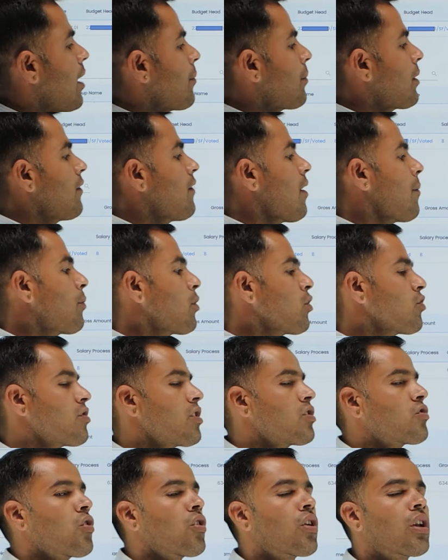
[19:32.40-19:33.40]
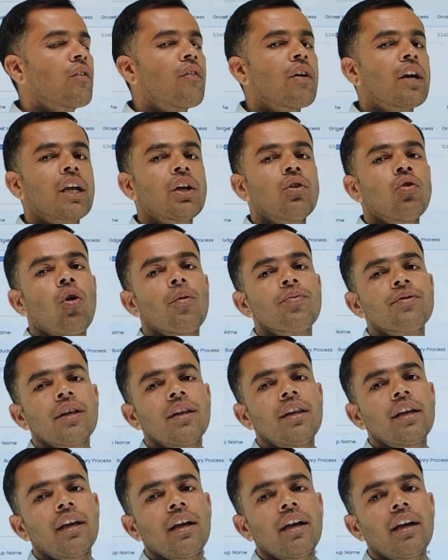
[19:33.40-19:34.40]
ही आपके वहां प्रोसेस और रिवर्ट के दो
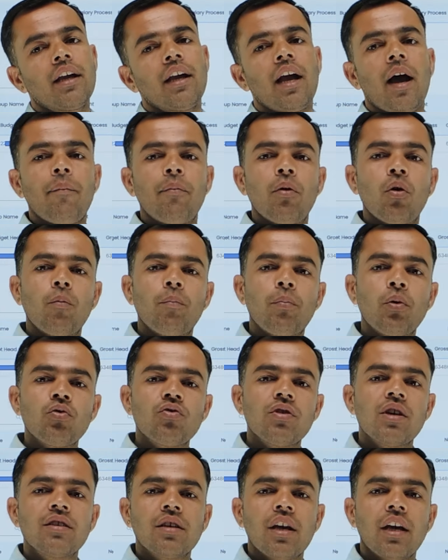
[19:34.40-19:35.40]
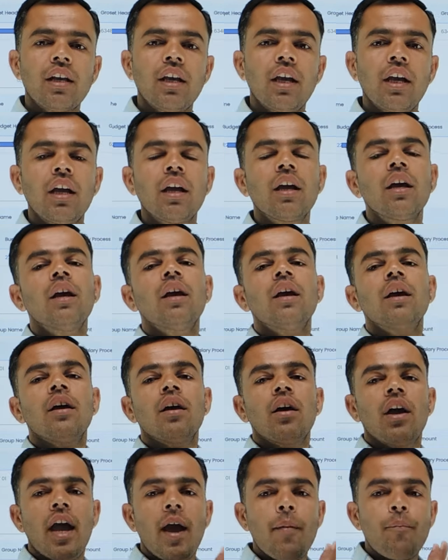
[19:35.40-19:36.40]
ऑप्शन दिखेंगे आप लोग प्रोसेस करिए
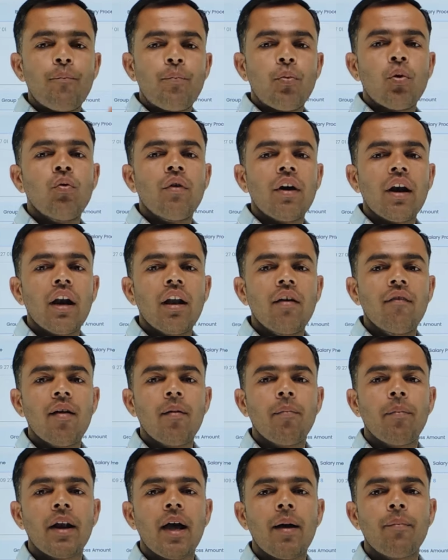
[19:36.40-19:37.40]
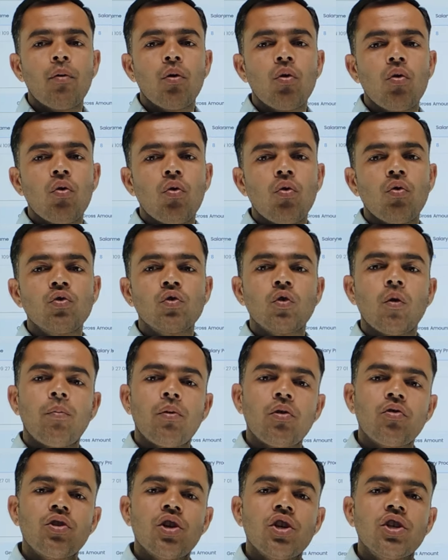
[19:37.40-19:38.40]
अप्रूवर लेवल पर आप लोगों को उसको
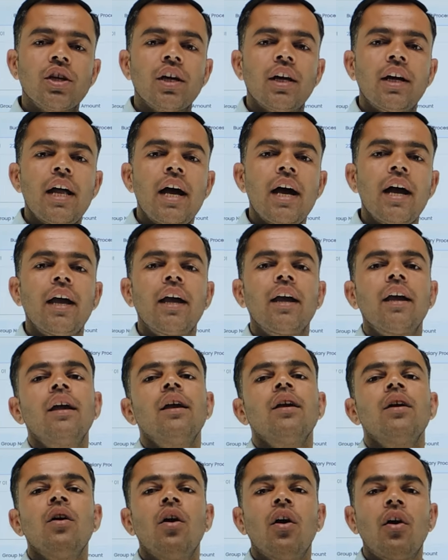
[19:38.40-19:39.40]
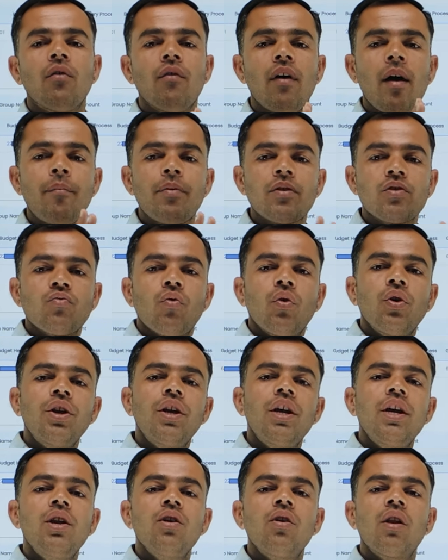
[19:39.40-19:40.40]
प्रोसेस करना है और वापस वही
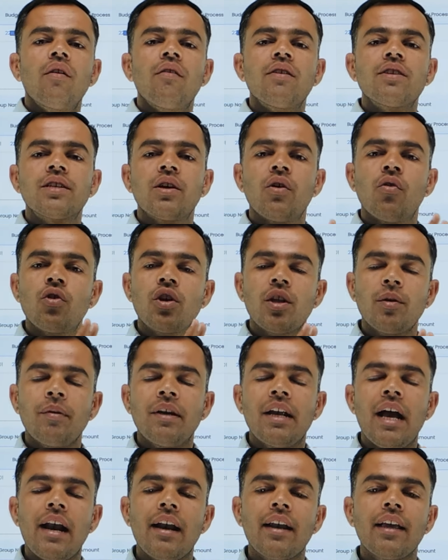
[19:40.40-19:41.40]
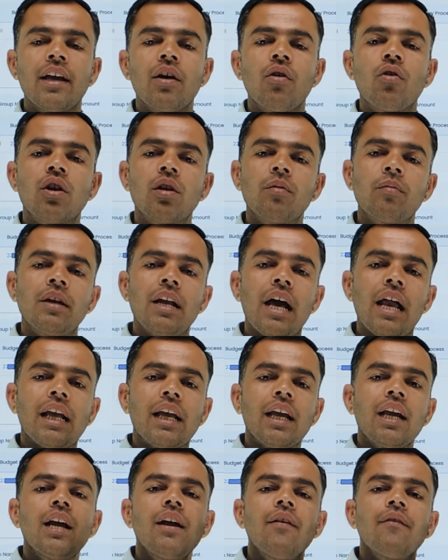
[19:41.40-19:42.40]
डीडीओ लेवल से ओटीपी डालनी है ओटीपी डाल
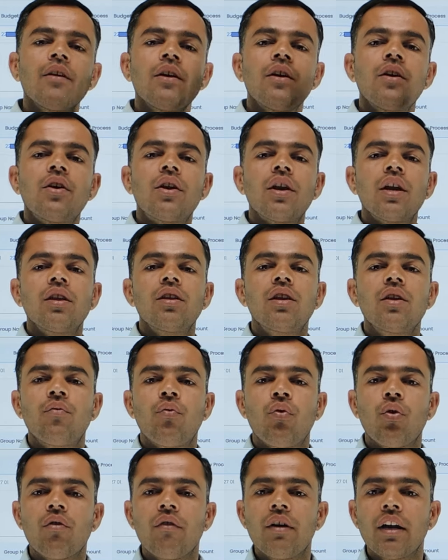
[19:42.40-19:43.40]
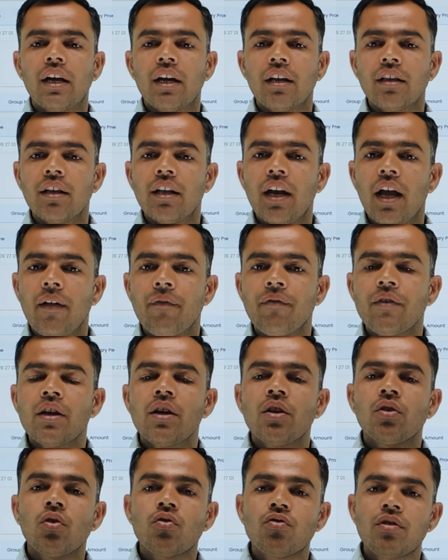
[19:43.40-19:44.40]
के ट्रेजरी फॉरवर्ड कर देना है
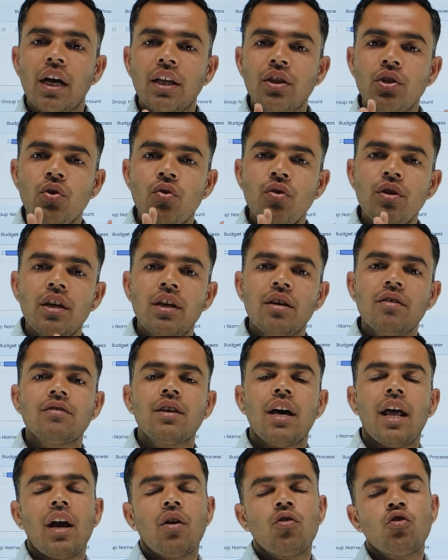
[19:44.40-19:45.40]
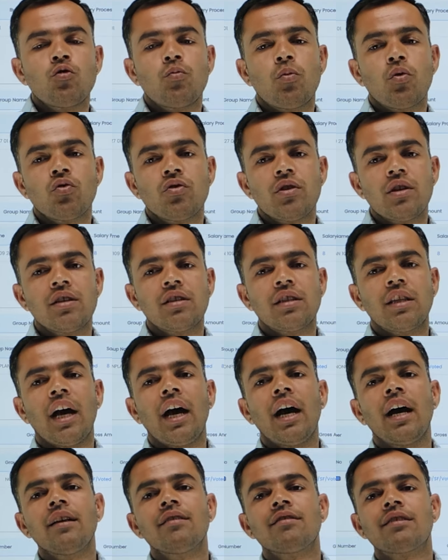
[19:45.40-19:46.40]
तो साथियों ये सारा कुछ प्रोसेस
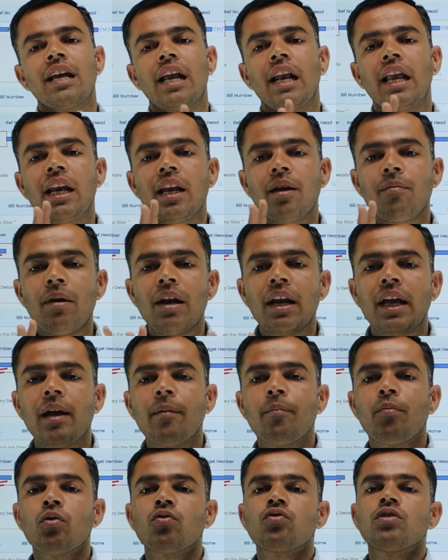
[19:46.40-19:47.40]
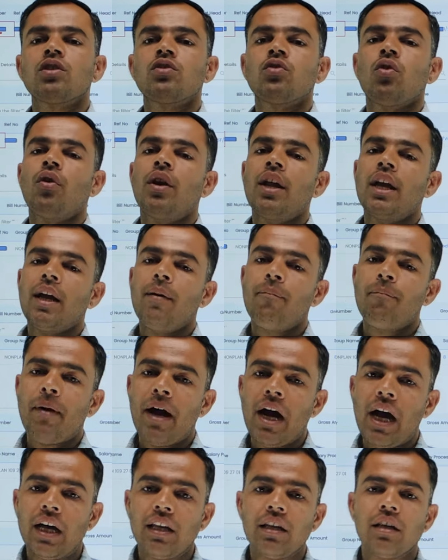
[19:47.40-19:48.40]
था सैलरी बिल के प्रोसेस होने के
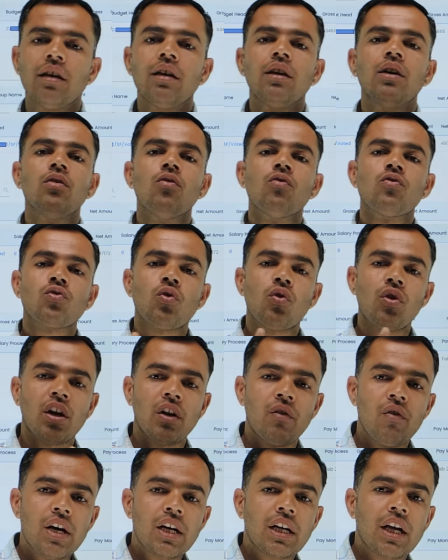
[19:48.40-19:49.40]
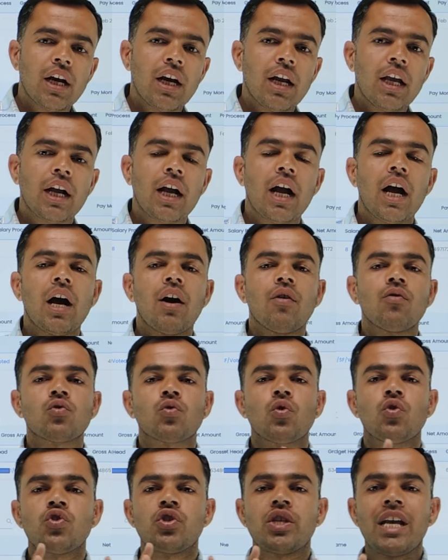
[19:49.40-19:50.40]
बाद उसको रिवर्ट करने का
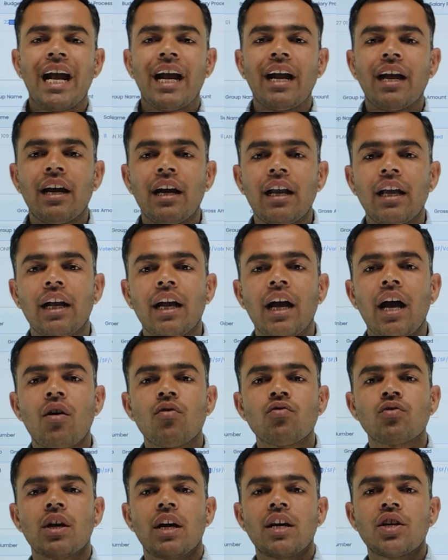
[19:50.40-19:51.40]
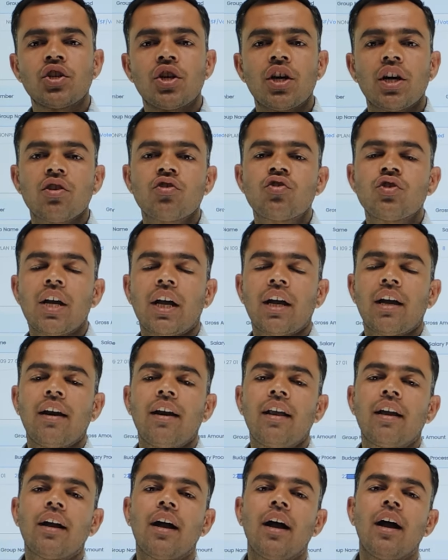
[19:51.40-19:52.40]
उसको चेक करने का उसका स्टेटस चेक
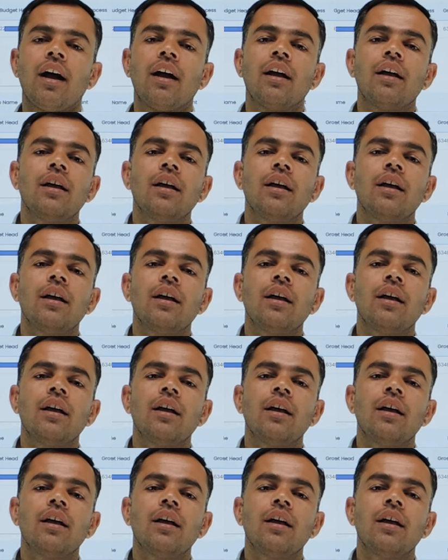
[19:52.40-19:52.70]
करने का